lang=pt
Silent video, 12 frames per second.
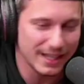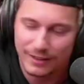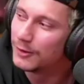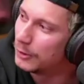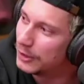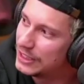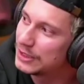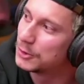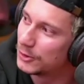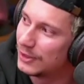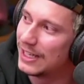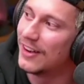aí, o
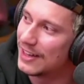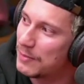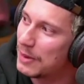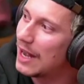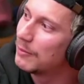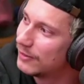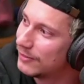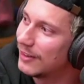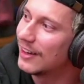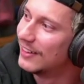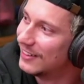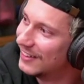ritmo do leão né brabo?
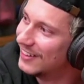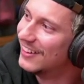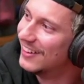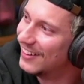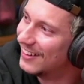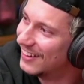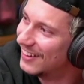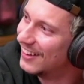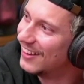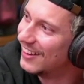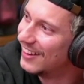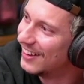Fala.
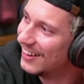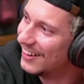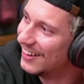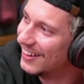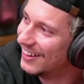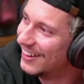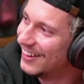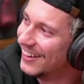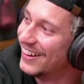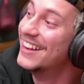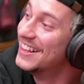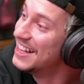
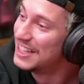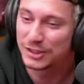Né,